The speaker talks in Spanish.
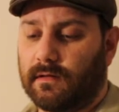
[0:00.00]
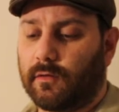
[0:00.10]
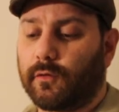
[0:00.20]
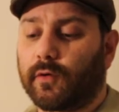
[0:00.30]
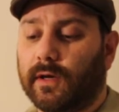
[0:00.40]

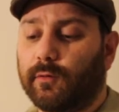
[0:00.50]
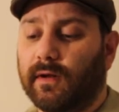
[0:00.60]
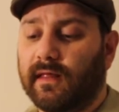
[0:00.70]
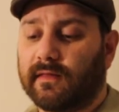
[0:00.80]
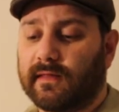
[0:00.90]
Con su
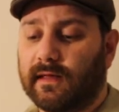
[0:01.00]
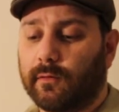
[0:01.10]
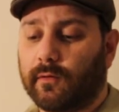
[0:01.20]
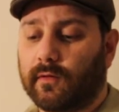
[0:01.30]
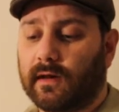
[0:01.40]
ritual de acero,
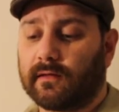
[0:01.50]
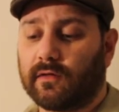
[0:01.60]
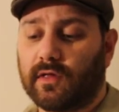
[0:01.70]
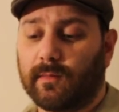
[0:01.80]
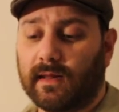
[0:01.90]
sus grandes
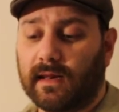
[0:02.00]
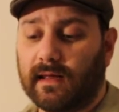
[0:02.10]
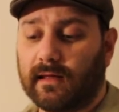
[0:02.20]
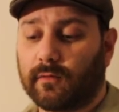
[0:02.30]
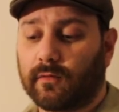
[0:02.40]

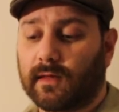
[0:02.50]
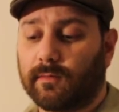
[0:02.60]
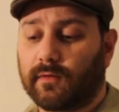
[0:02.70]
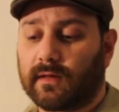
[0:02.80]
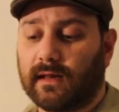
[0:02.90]
chimeneas, sus
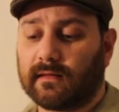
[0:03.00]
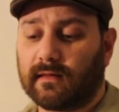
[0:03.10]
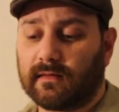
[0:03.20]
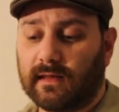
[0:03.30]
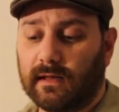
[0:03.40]
sabios
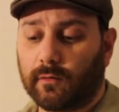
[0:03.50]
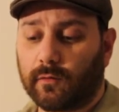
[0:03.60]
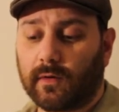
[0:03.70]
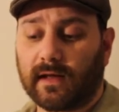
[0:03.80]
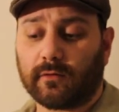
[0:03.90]
clandestinos,
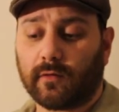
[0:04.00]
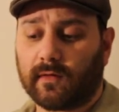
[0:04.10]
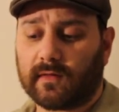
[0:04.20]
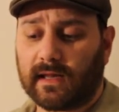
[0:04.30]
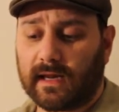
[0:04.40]
su canto de
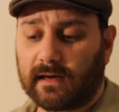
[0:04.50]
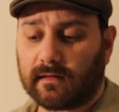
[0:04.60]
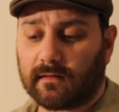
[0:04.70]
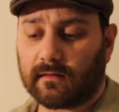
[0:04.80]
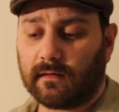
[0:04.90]

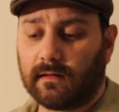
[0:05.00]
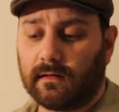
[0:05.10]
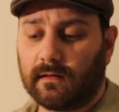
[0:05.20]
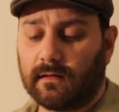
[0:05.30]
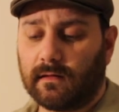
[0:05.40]
sirenas,
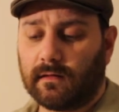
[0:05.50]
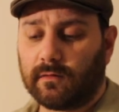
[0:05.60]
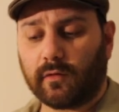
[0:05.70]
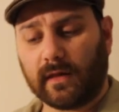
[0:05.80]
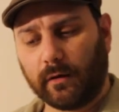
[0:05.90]

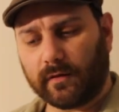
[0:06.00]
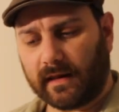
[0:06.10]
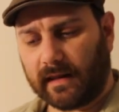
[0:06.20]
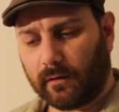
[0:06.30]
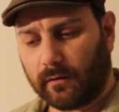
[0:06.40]
sus cielos de
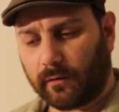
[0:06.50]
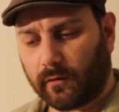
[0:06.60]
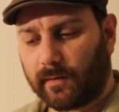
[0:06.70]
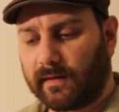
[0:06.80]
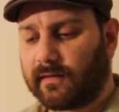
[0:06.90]
neón,
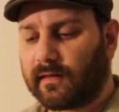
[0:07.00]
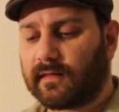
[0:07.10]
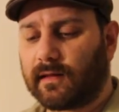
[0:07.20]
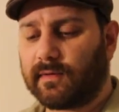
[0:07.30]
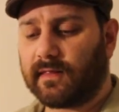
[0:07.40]
sus ventas
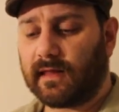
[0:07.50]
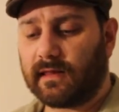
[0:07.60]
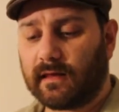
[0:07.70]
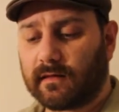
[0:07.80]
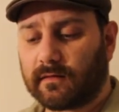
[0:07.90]

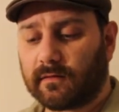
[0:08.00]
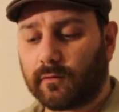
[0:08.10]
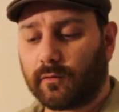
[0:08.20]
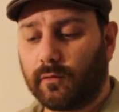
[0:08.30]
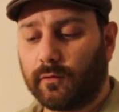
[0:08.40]
navideñas,
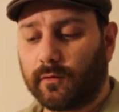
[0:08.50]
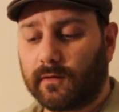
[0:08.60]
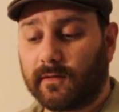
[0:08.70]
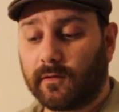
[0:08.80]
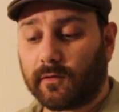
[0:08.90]
su culto
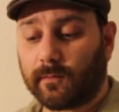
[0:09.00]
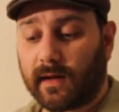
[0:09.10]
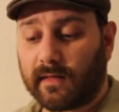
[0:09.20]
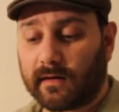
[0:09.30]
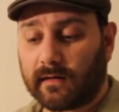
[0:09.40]
de Dios
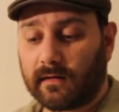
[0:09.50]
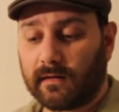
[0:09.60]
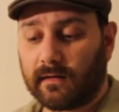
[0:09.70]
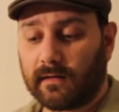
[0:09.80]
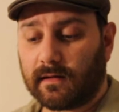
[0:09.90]
Padre,
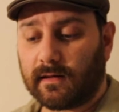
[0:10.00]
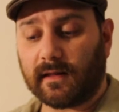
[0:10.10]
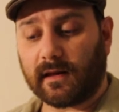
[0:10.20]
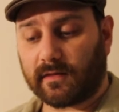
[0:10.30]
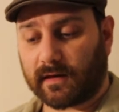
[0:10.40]
y
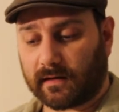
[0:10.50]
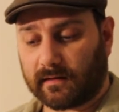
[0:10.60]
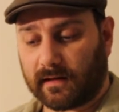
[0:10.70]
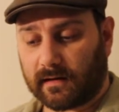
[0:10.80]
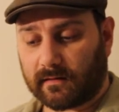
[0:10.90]
de las
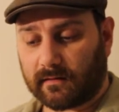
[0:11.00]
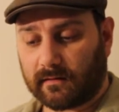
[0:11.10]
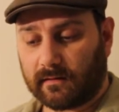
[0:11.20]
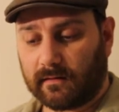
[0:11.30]
charreteras.